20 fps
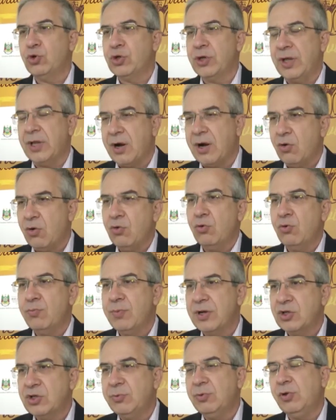geral,
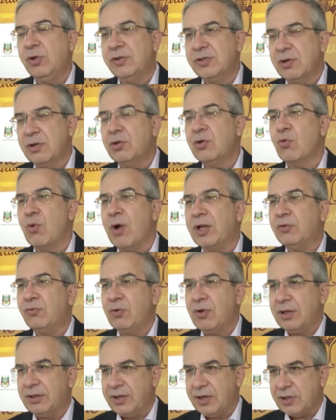uma diminuição de
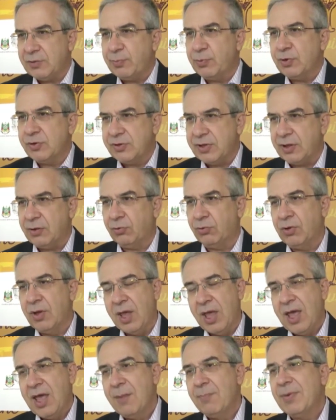4,3%.
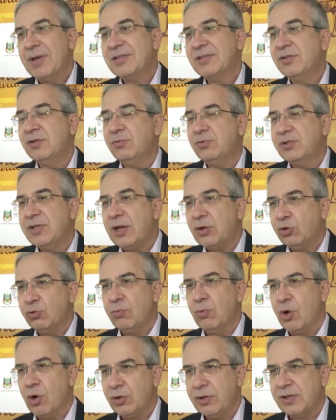Mas, de certo
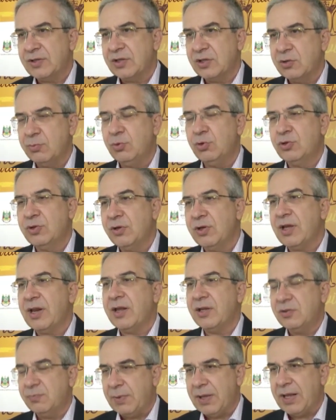modo, essa diminuição era
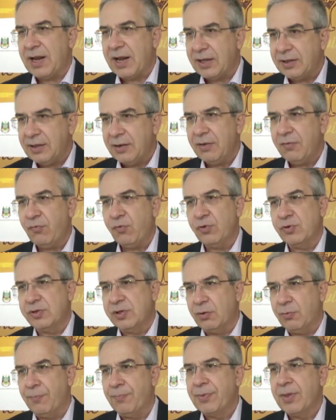esperada em
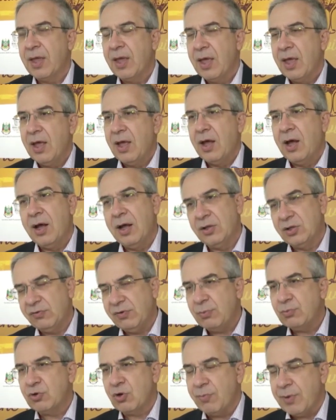função. Uh,
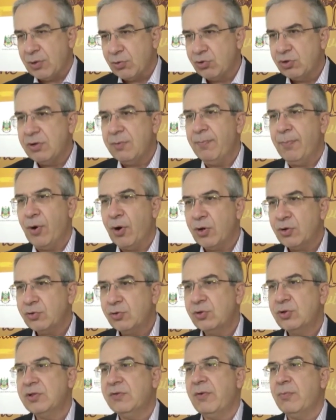tivemos aumento de
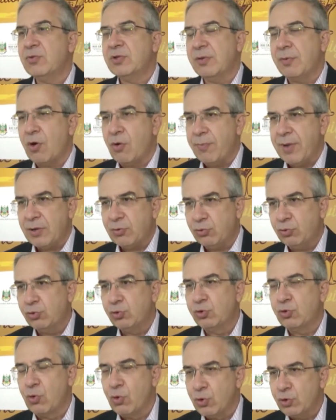impostos, tivemos também aumento
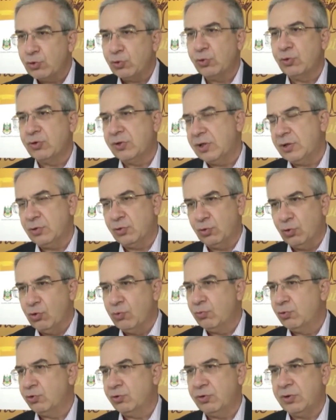dos custos de
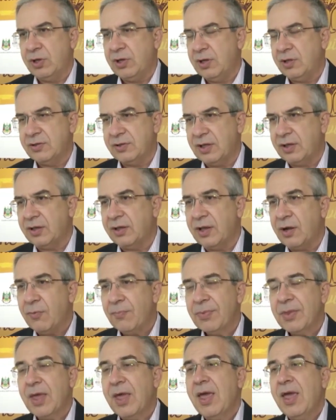insumos e etc. E, tal,
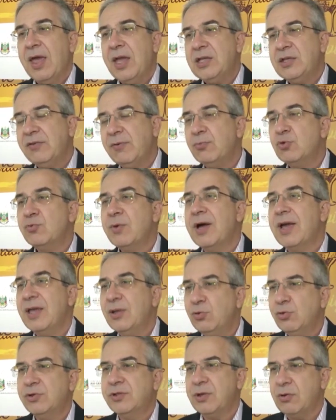e tivemos uma
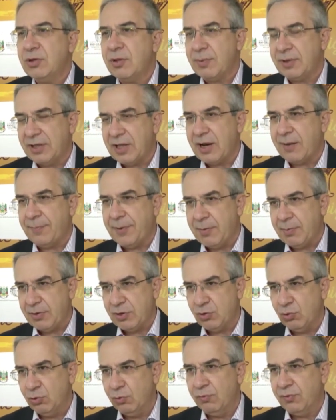redução da matéria-prima
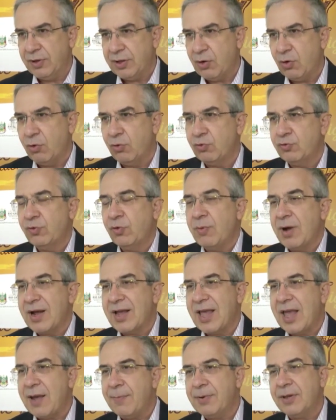de uva. Né? Houve uma
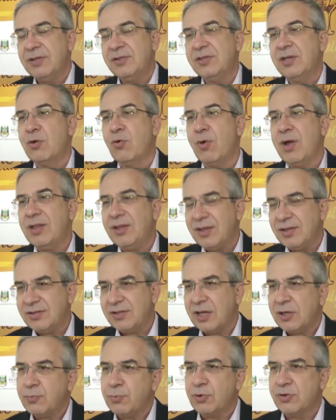quebra de
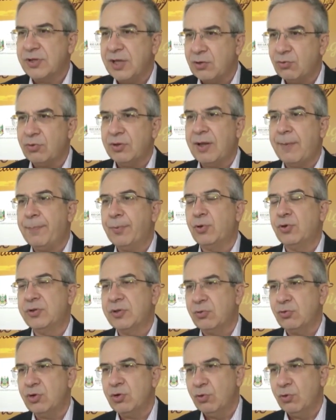57% na produção de